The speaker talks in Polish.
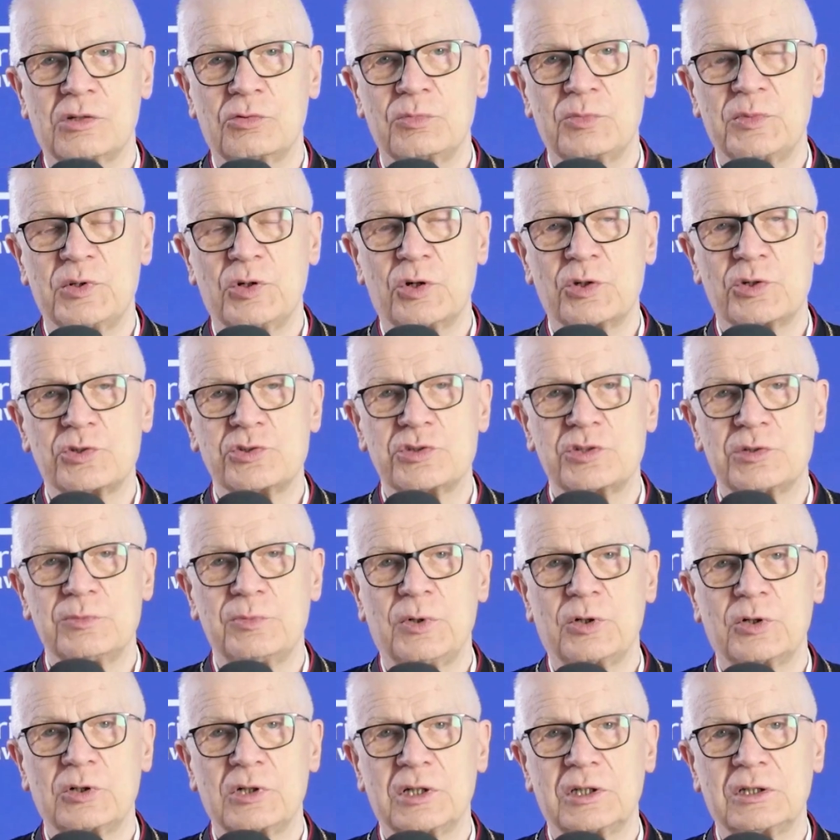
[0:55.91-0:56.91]
o miłości
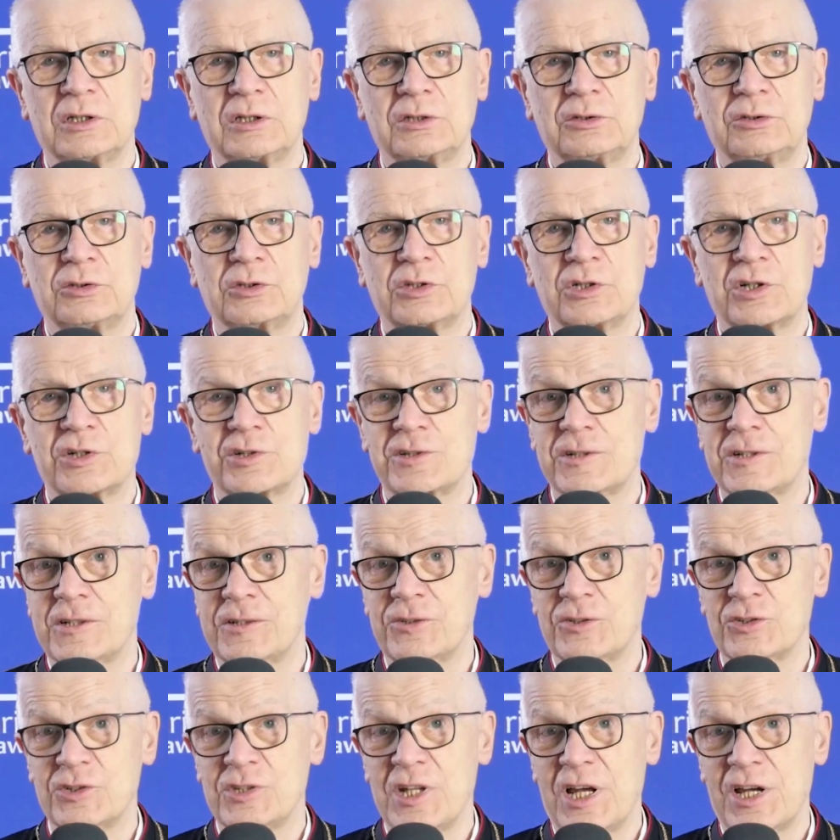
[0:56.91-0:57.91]
Boga do
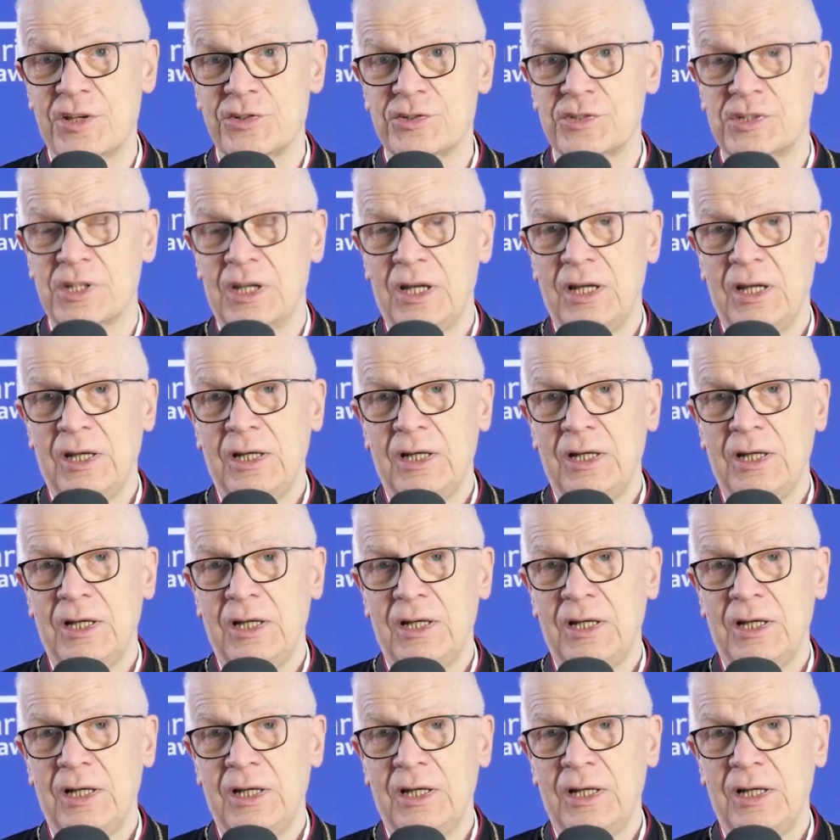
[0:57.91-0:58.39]
każdego z nas.